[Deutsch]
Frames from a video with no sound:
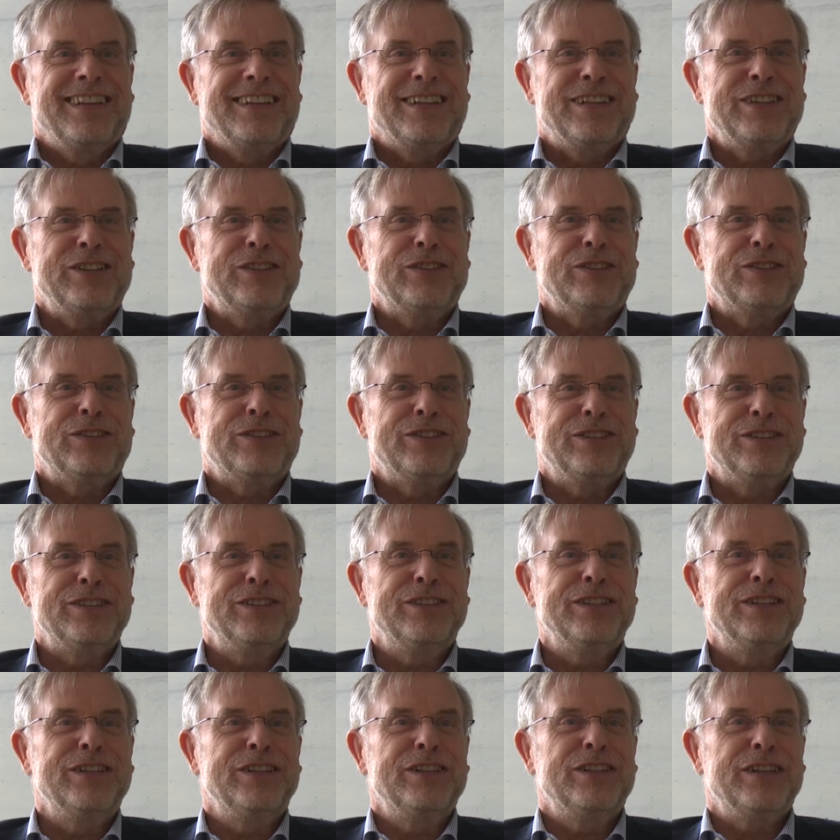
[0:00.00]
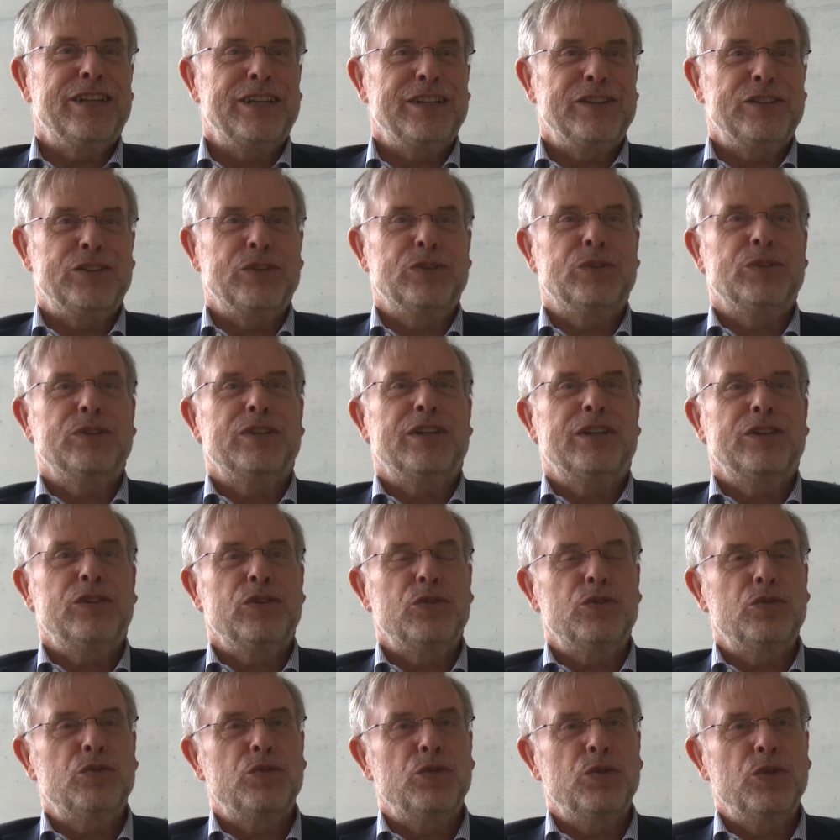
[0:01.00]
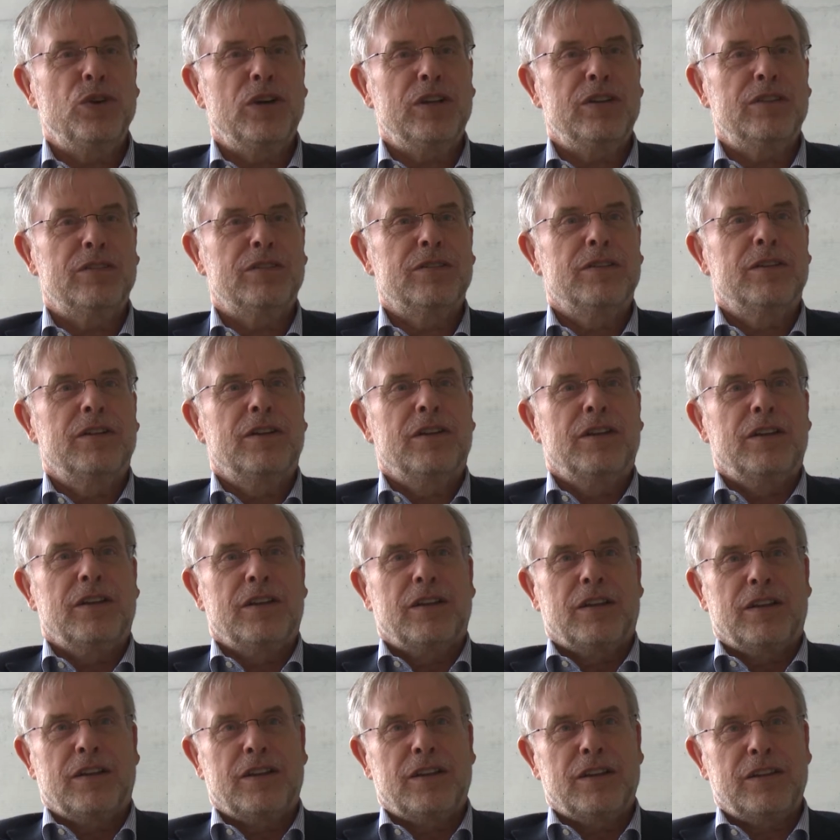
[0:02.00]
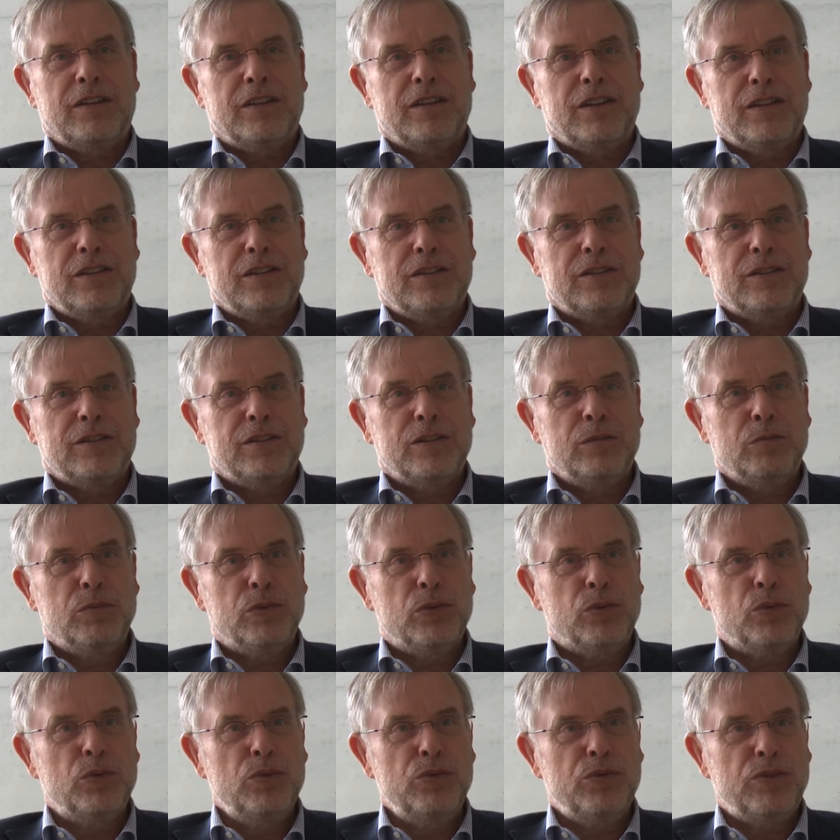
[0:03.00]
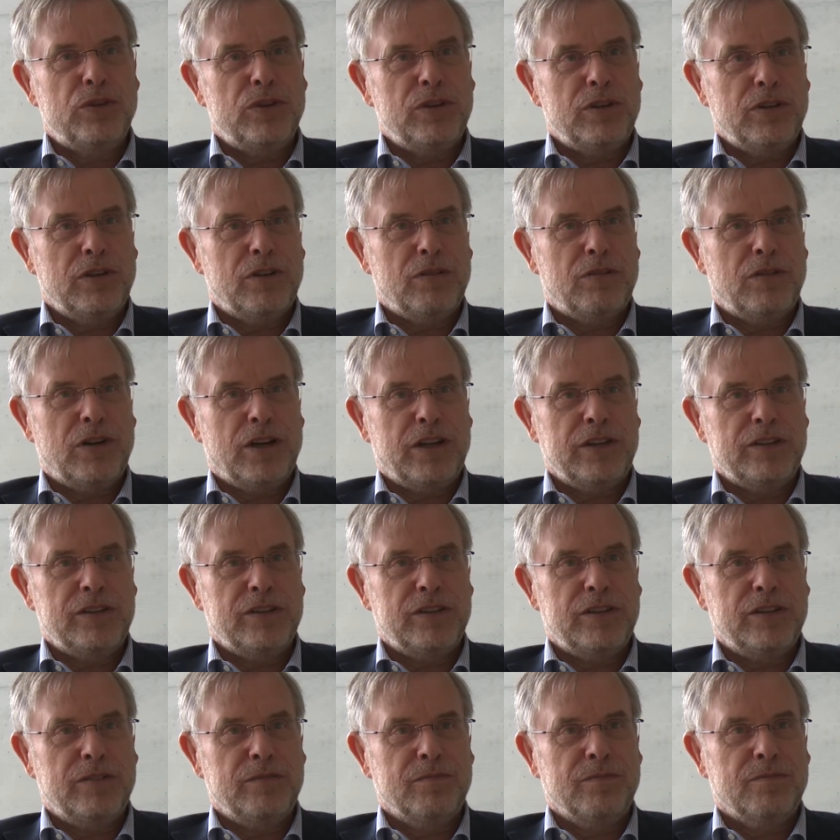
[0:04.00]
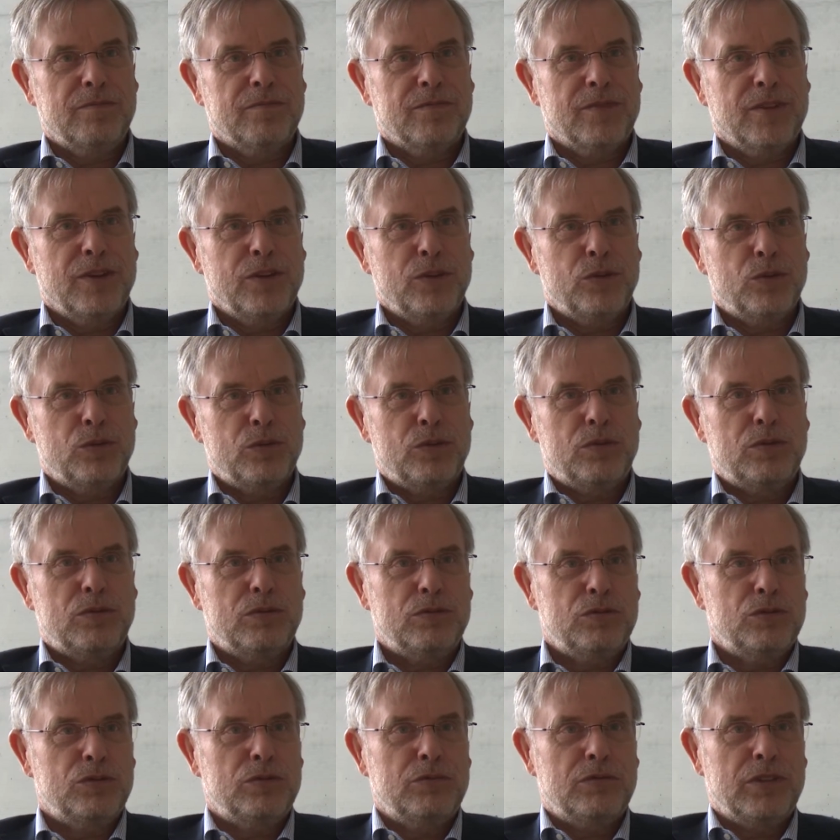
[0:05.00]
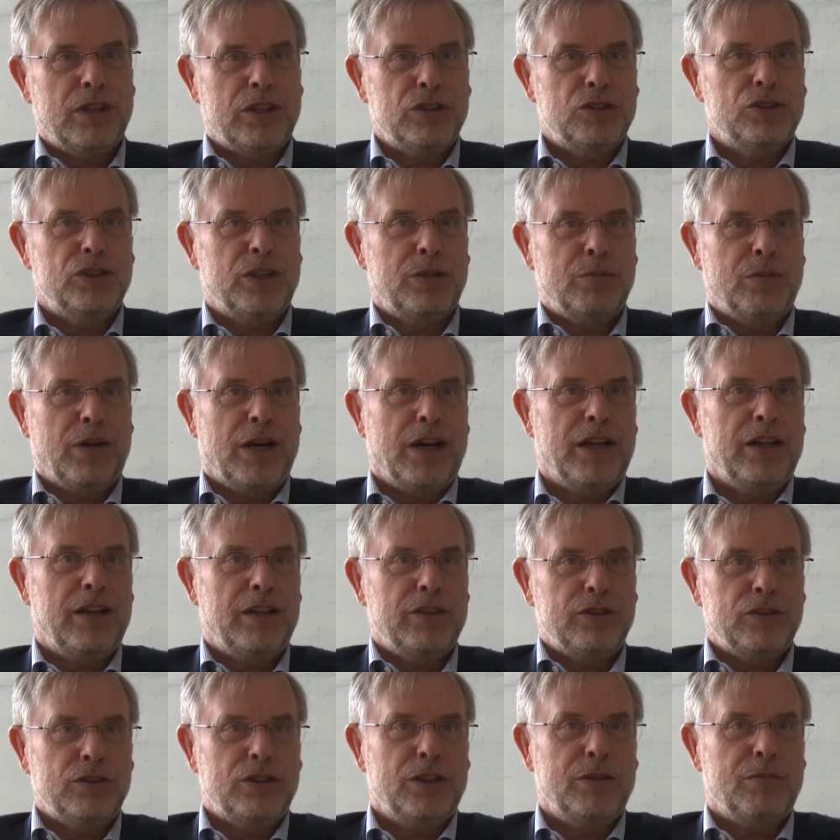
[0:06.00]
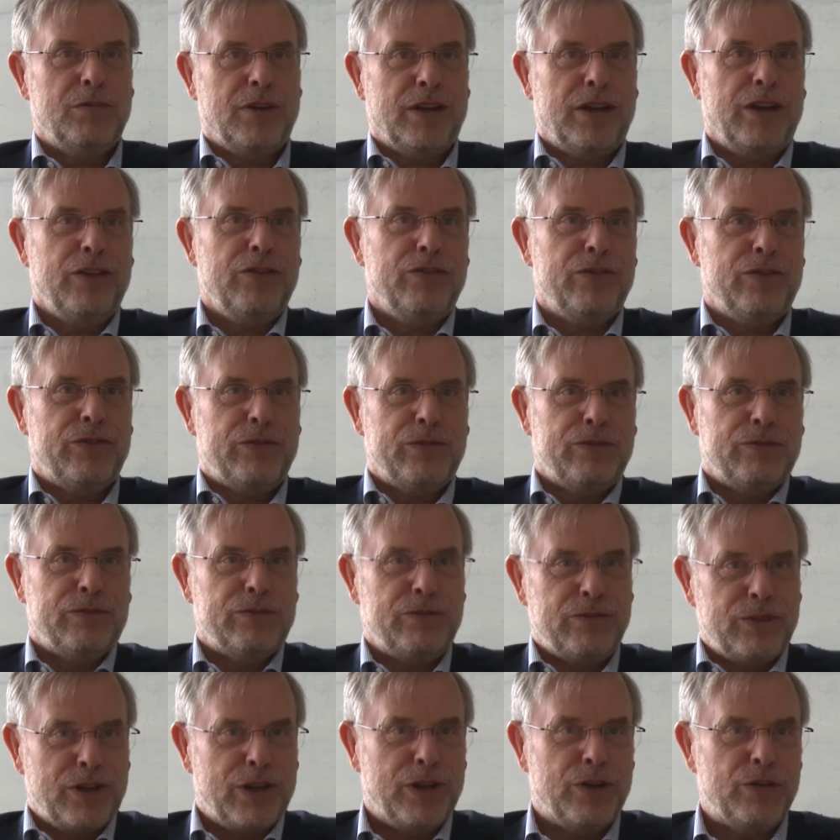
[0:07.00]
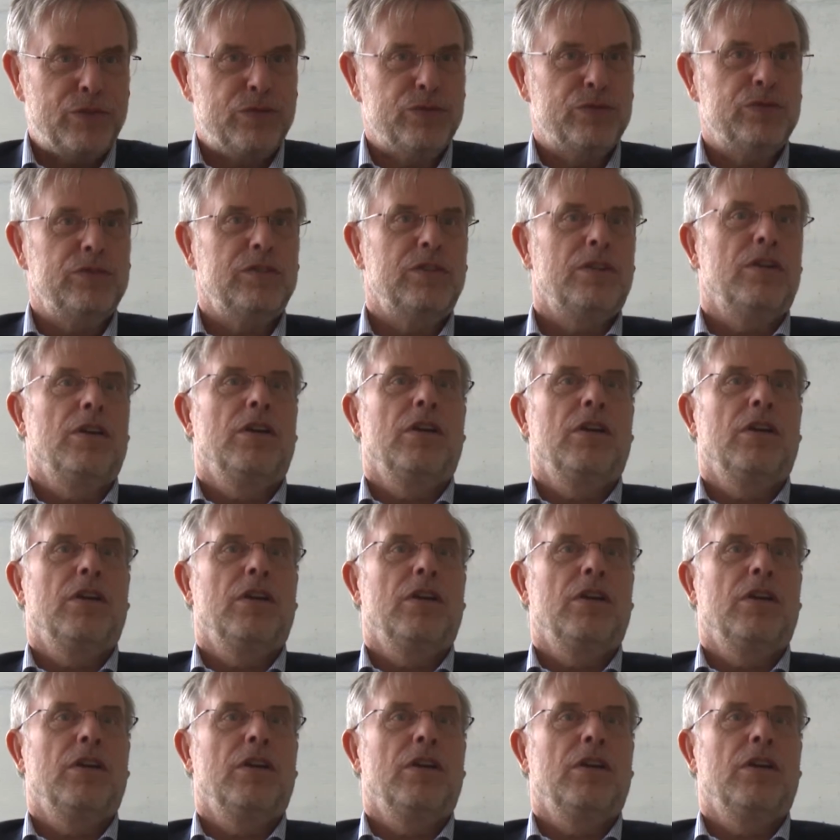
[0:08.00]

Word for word: dass die Digitalisierung dazu führt, äh, dass die Berufe quasi so nach Schema, Schema F laufen.